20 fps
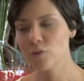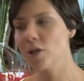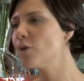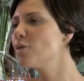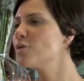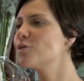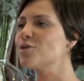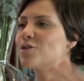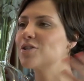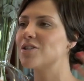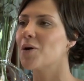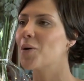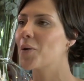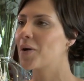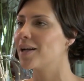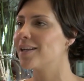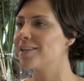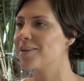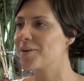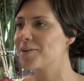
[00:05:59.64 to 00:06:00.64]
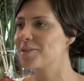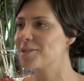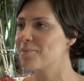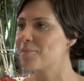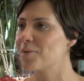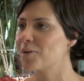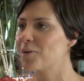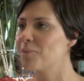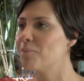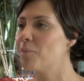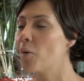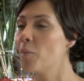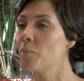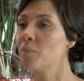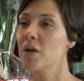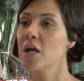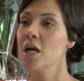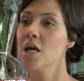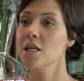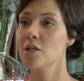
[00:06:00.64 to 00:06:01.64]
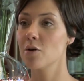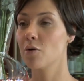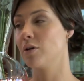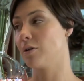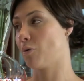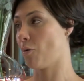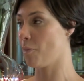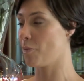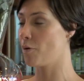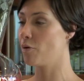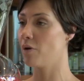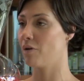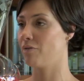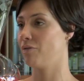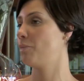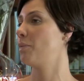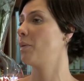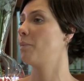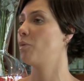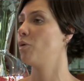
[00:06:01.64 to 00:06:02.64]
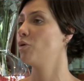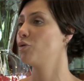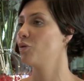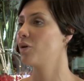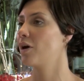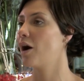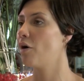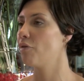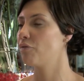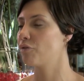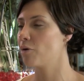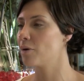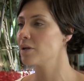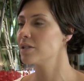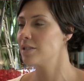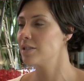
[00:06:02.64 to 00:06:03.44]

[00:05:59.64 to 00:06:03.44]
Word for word: Deus do céu, aquele negócio é muito bom. Então, como eu ia vir para Portugal, fiquei uma